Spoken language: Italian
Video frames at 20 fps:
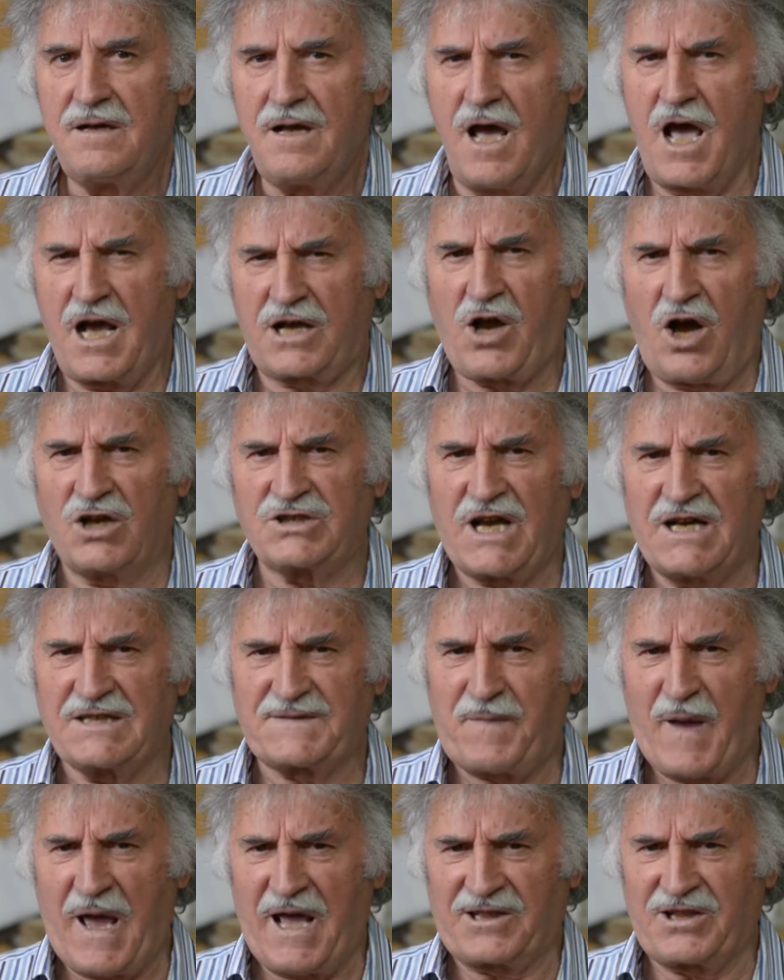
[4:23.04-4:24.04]
E cosa
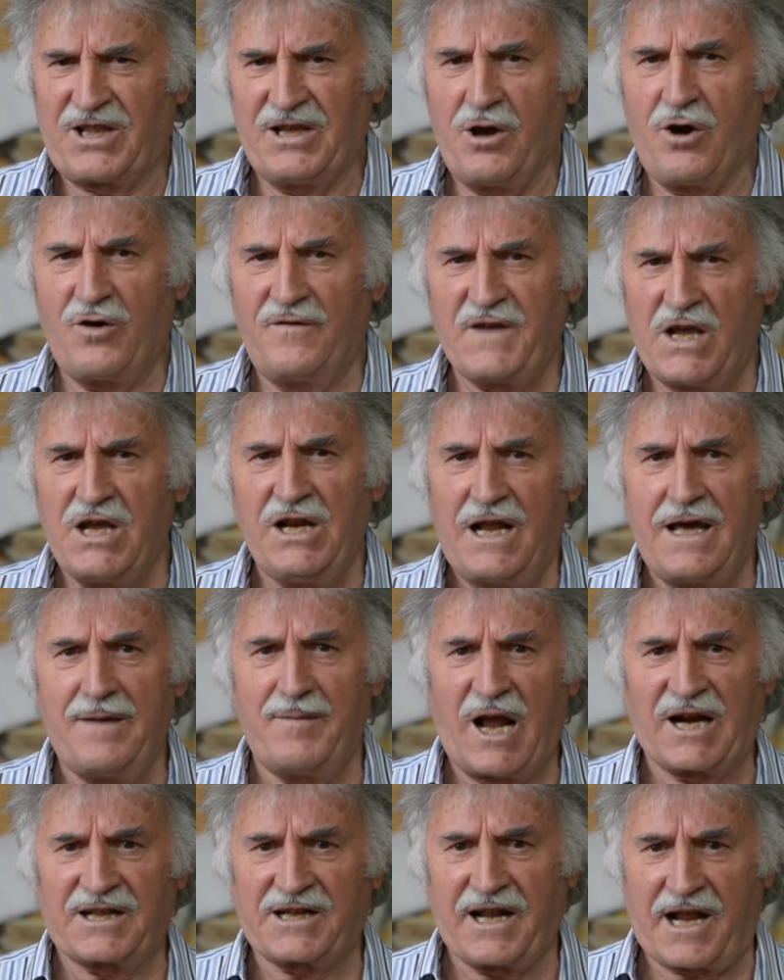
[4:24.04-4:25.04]
aspetti, o vile e
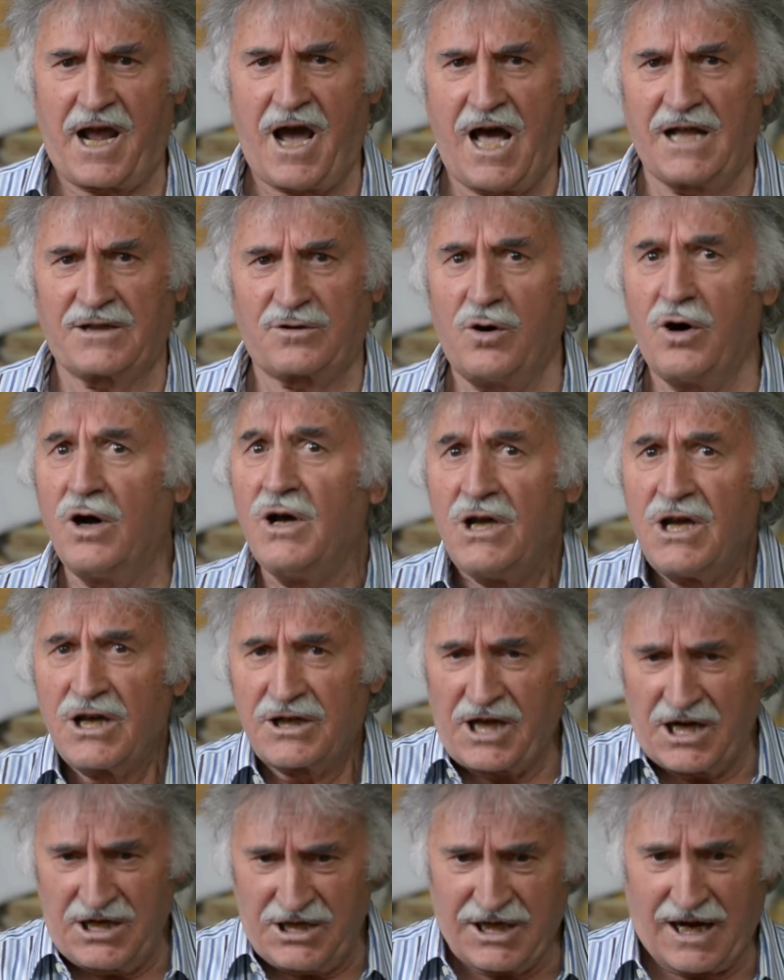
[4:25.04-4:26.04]
malcreato,
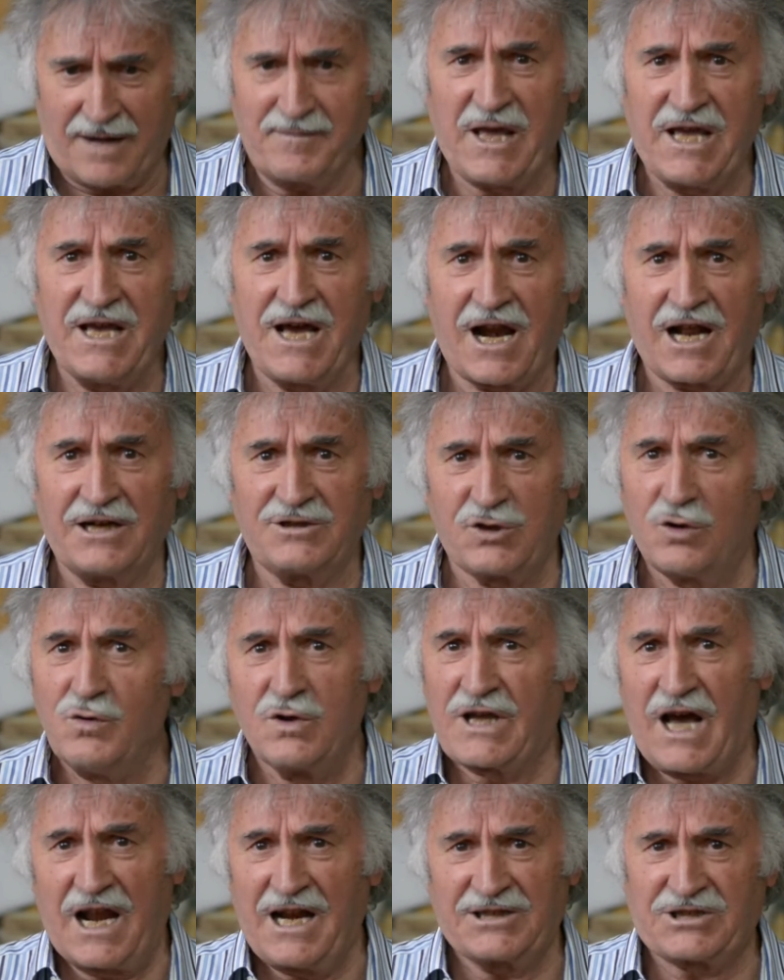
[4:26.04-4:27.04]
che l'ira mia
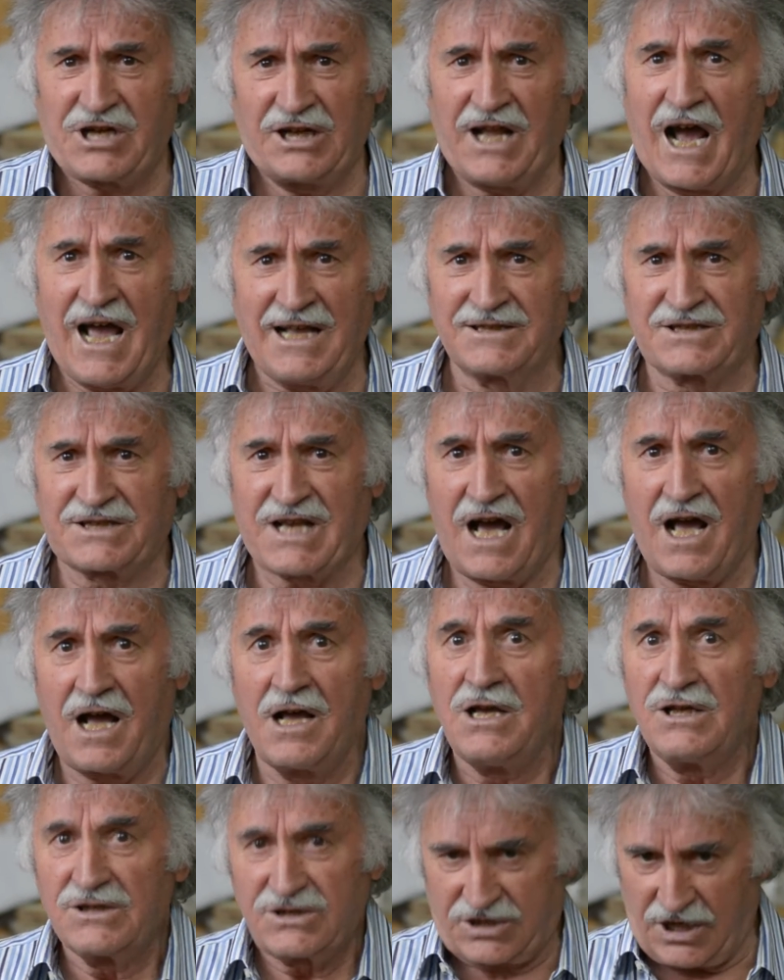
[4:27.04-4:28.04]
raggiunga l'eccedenza?
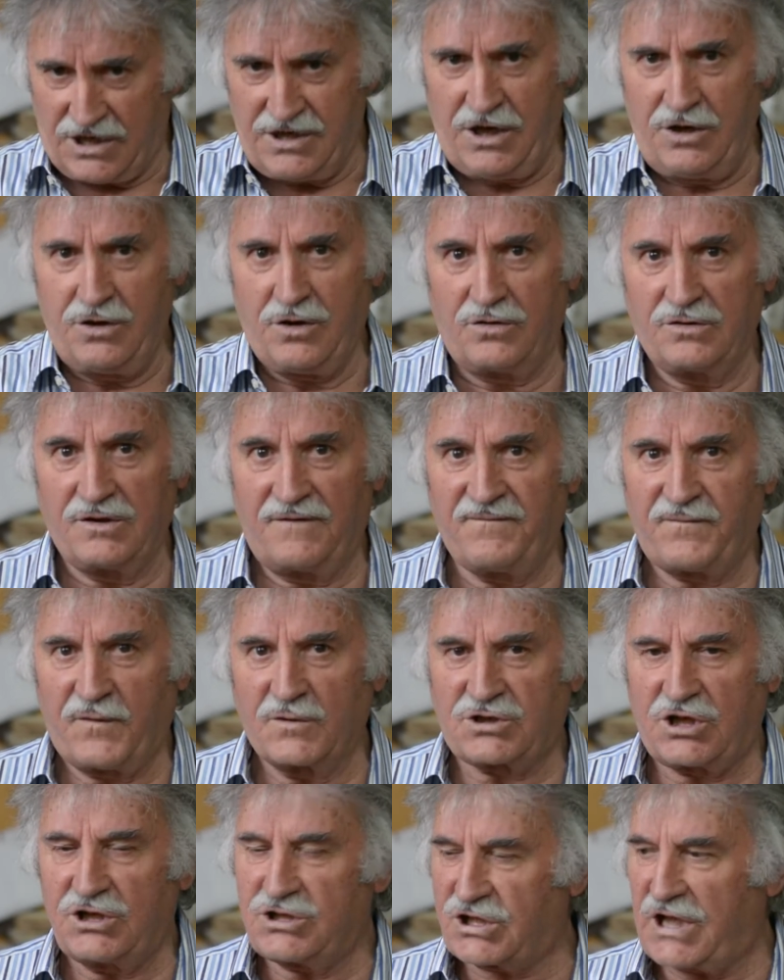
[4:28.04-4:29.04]
Se io non
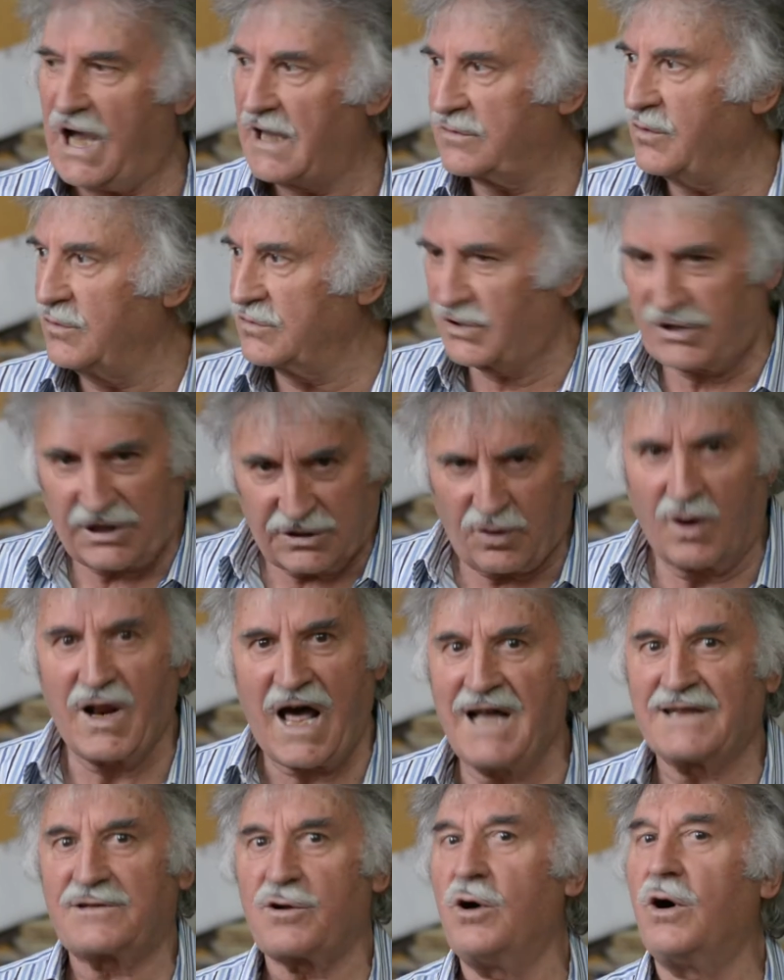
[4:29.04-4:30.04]
fossi stato un
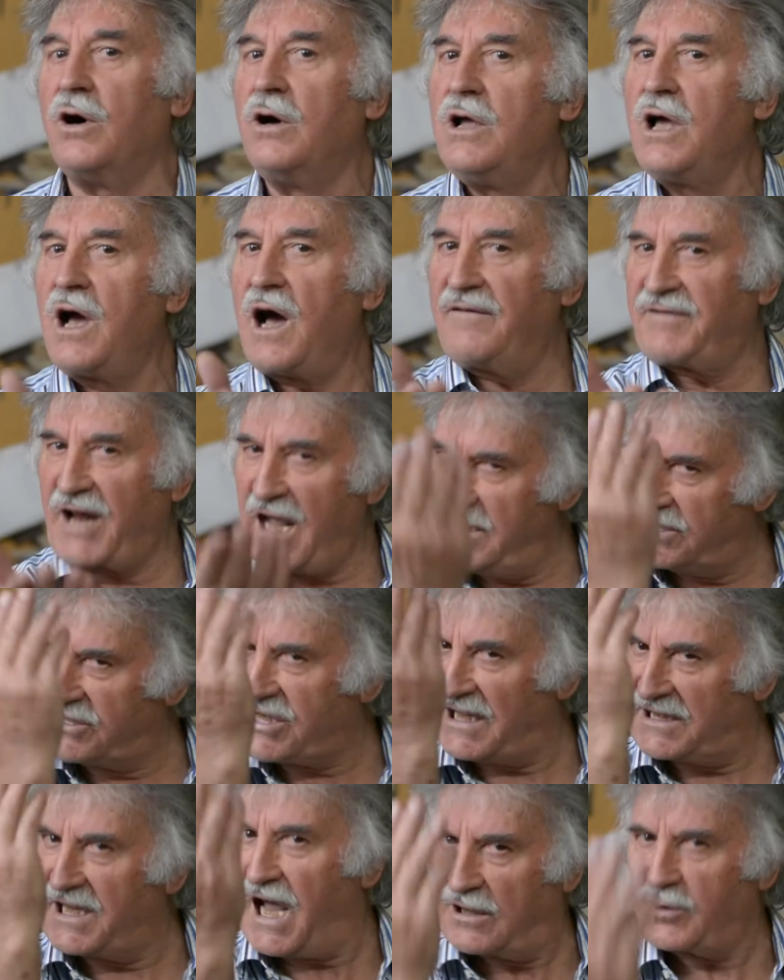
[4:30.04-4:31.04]
titolato, avrei
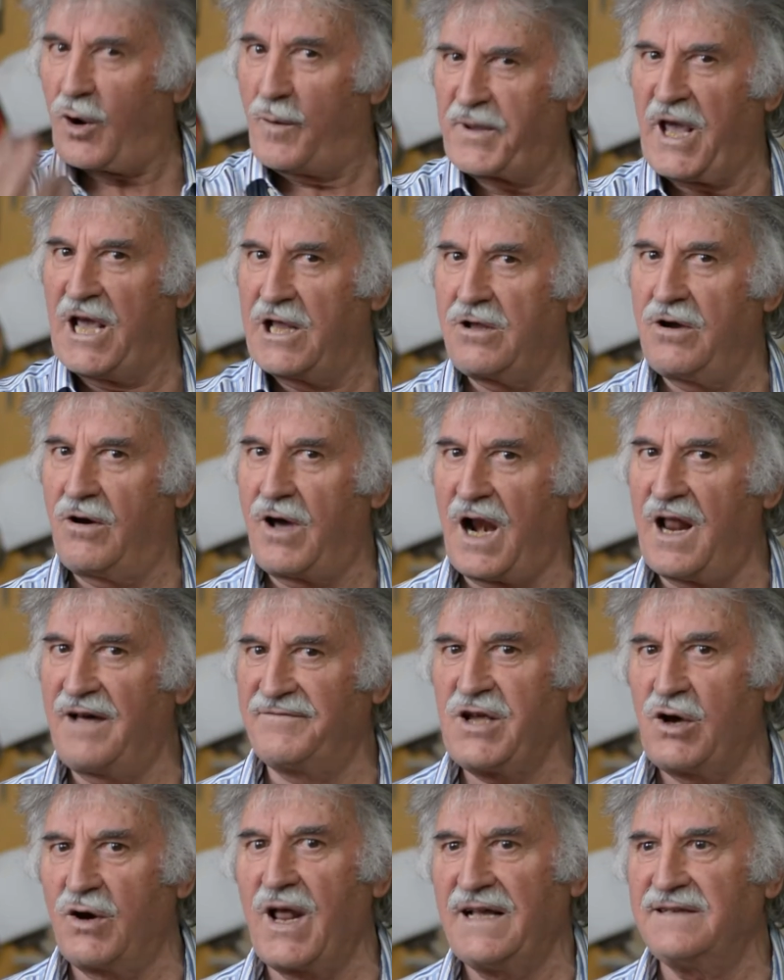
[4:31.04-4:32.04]
già dato piglio alla
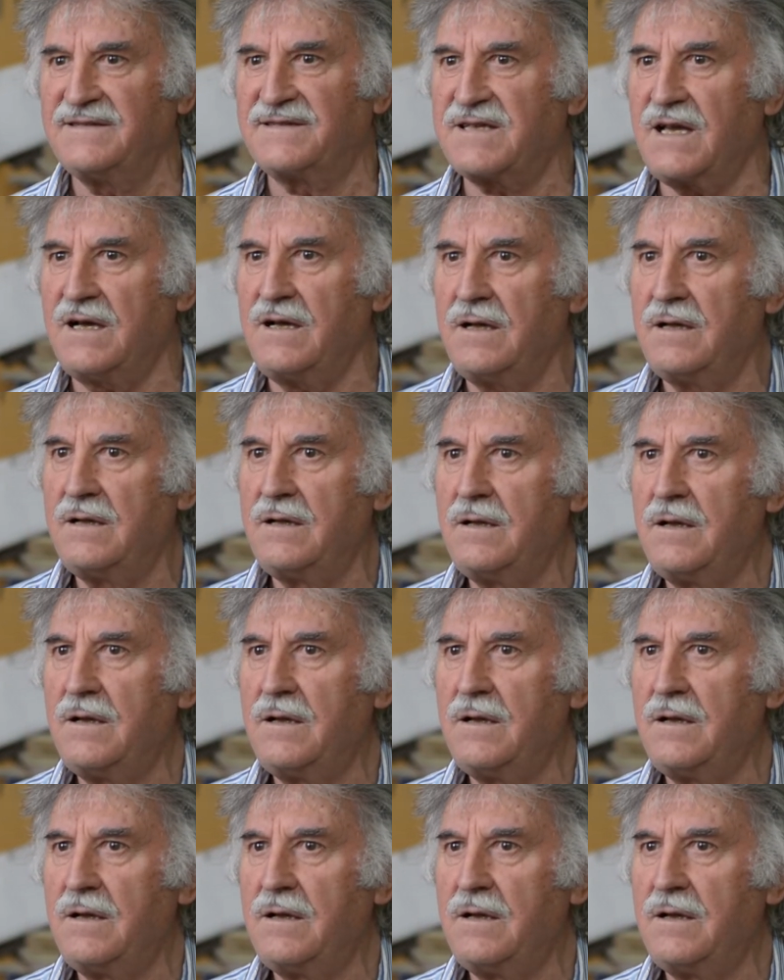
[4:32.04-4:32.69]
violenza.